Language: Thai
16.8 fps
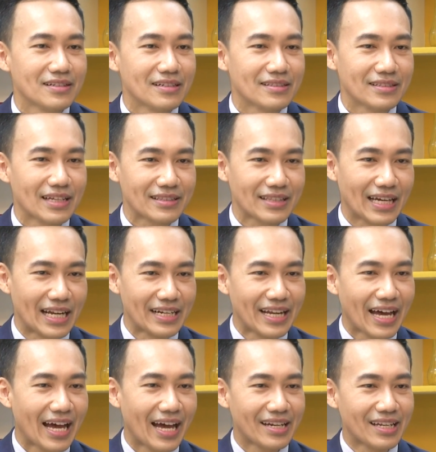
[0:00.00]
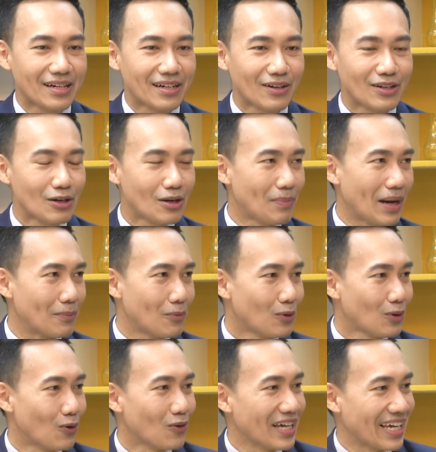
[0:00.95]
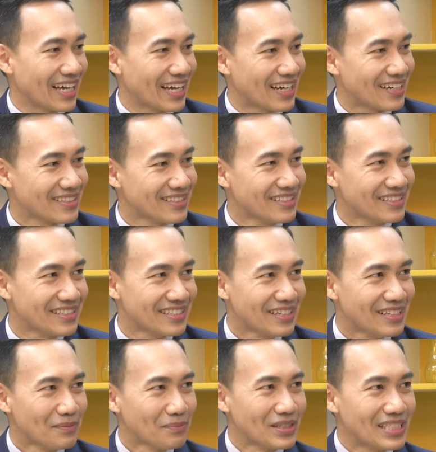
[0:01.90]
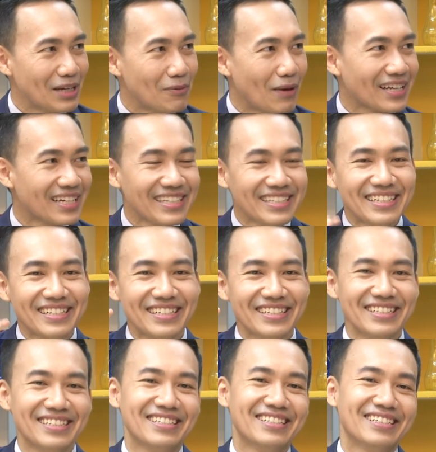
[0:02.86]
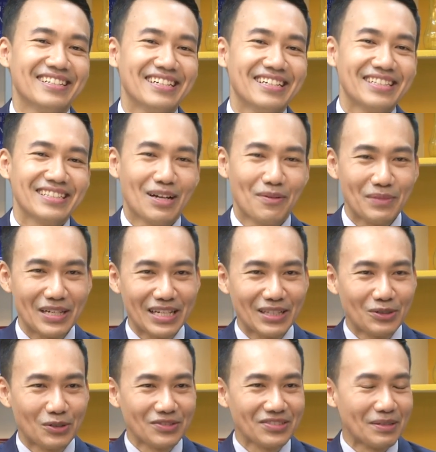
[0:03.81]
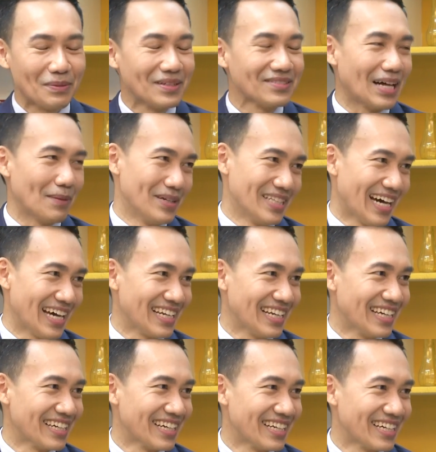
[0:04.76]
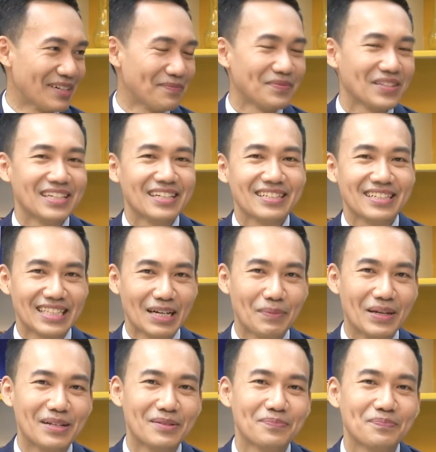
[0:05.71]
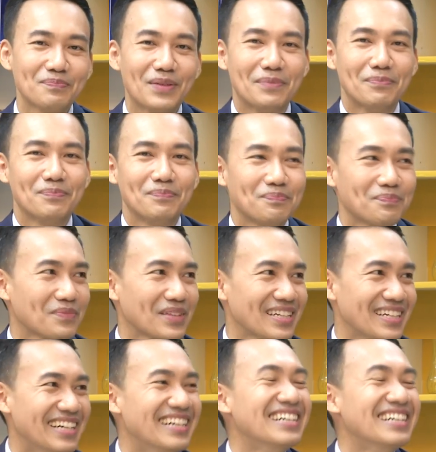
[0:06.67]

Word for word: ในแต่ละหน้าเนี่ยเขาเรียกว่าปักบุ้งหลงเลยนะคือคือที่ว่างเยอะ ๆ แต่มีตัวหนังสือวันสามบรรทัดเลยนะครับคือถ้าเป็นรูปประกอบเยอะนะ